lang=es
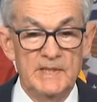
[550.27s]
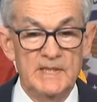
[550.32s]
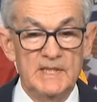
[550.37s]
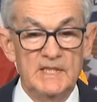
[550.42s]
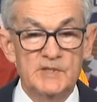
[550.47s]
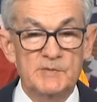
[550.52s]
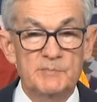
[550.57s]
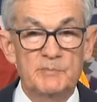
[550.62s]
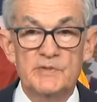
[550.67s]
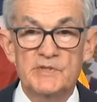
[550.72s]
lo
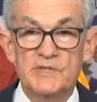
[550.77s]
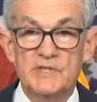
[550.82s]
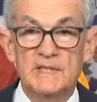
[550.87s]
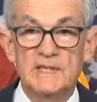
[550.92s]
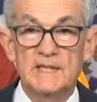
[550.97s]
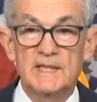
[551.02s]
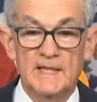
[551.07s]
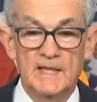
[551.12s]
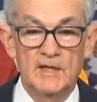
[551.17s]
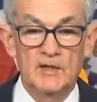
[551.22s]

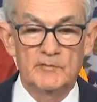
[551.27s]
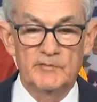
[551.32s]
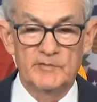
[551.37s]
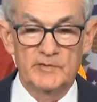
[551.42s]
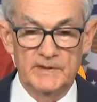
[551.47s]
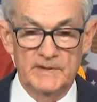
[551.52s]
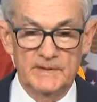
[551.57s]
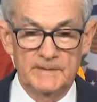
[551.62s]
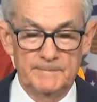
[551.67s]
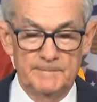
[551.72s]
justifica
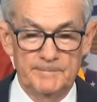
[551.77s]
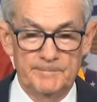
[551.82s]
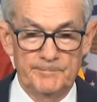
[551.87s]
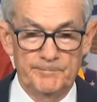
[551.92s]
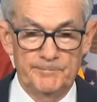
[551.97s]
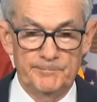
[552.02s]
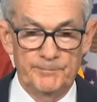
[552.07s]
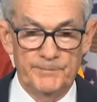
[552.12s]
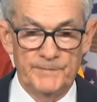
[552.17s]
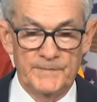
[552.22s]
poco
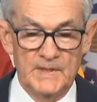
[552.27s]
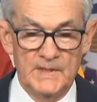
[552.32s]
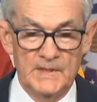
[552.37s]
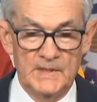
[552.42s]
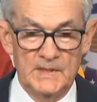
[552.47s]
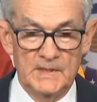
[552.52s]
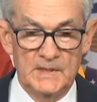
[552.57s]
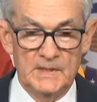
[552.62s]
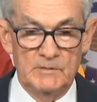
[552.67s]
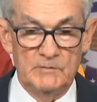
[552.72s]

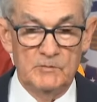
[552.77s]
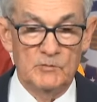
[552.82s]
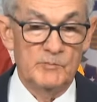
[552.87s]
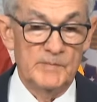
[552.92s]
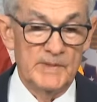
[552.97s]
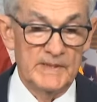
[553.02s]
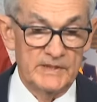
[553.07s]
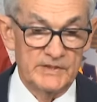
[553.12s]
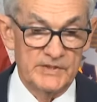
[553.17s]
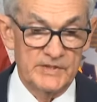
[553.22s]

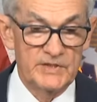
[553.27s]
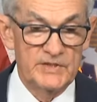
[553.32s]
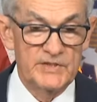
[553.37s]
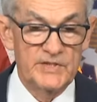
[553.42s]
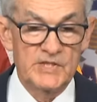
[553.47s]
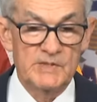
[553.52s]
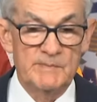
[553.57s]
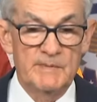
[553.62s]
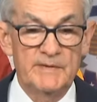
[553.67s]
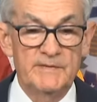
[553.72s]
esa,
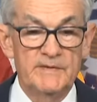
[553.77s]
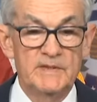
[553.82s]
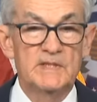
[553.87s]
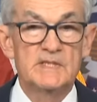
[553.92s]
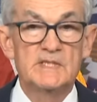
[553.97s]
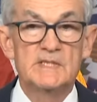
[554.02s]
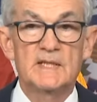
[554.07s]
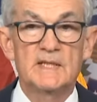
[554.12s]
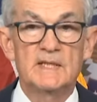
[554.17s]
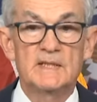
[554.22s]
reducción
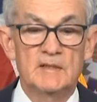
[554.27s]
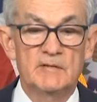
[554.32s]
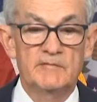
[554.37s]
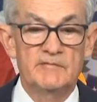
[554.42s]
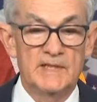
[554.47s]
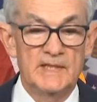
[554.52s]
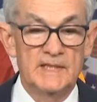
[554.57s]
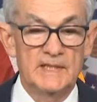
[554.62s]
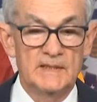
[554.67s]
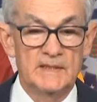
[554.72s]
y
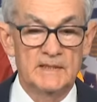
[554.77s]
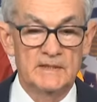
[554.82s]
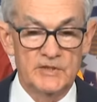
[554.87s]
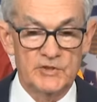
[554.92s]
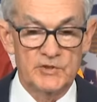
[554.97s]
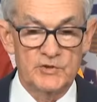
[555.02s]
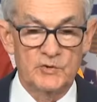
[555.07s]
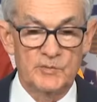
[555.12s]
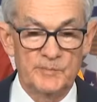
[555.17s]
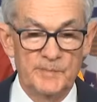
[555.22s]
porque la
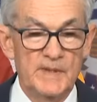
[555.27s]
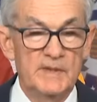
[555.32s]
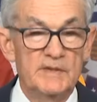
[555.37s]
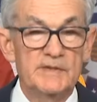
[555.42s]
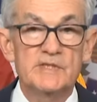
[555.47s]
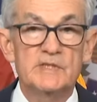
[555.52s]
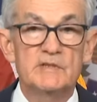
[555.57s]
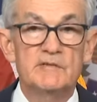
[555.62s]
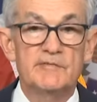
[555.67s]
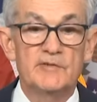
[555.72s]
economía
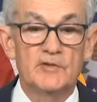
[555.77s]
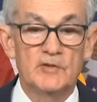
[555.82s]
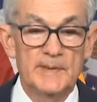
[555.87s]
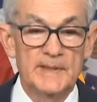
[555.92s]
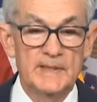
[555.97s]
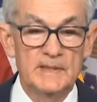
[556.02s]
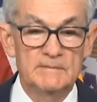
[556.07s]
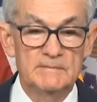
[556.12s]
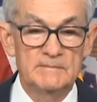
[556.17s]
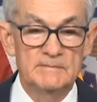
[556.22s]

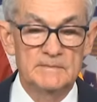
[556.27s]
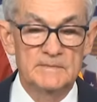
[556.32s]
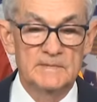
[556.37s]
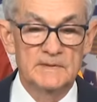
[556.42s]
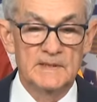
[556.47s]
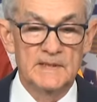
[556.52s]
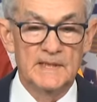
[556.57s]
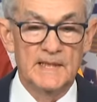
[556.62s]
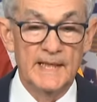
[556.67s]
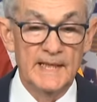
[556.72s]
soporta
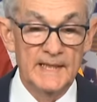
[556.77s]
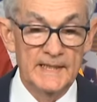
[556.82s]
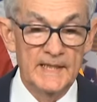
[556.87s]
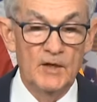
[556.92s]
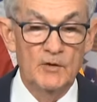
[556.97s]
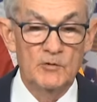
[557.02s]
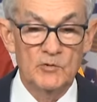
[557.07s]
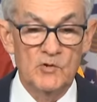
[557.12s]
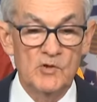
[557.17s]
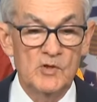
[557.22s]
muy
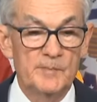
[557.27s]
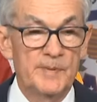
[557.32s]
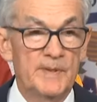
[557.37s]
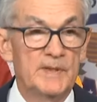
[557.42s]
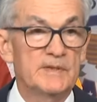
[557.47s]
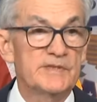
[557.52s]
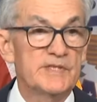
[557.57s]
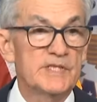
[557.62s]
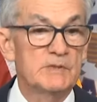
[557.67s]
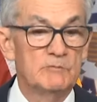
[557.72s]
bien el
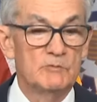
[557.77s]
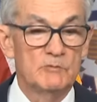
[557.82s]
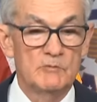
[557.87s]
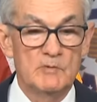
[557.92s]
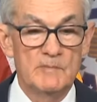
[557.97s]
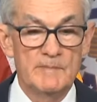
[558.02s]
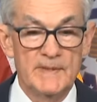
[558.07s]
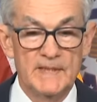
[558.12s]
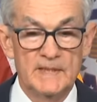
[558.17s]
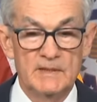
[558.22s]
nivel de
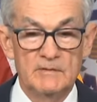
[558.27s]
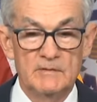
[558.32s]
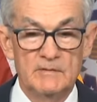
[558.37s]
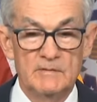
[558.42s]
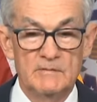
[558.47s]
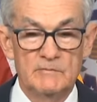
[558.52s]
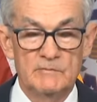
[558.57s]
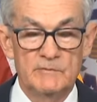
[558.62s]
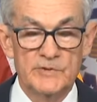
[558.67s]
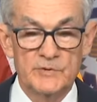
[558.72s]
tipos
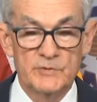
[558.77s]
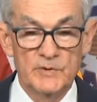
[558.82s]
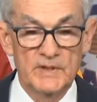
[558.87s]
actual.